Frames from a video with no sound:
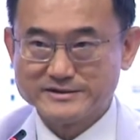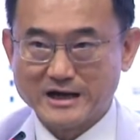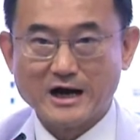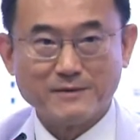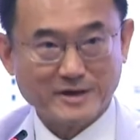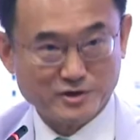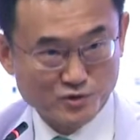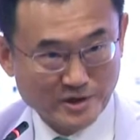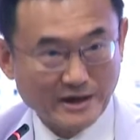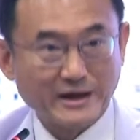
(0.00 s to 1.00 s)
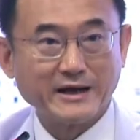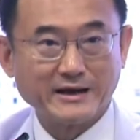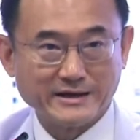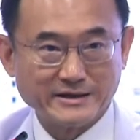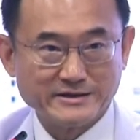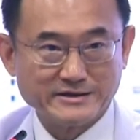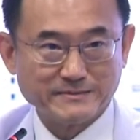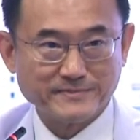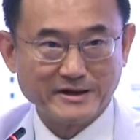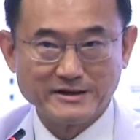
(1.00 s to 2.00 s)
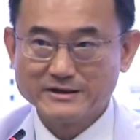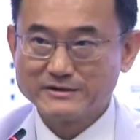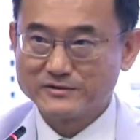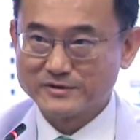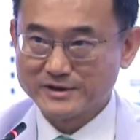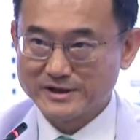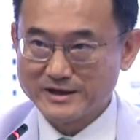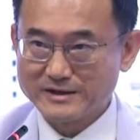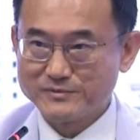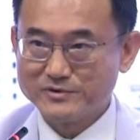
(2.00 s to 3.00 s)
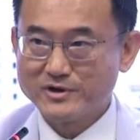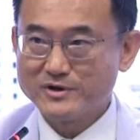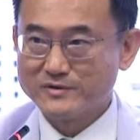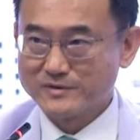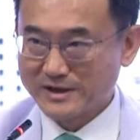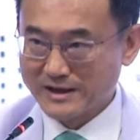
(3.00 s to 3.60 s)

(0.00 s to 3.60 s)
จะเอาไปช่วยอะไร จะเป็นเรื่องคนไข้ผู้ด้อยโอ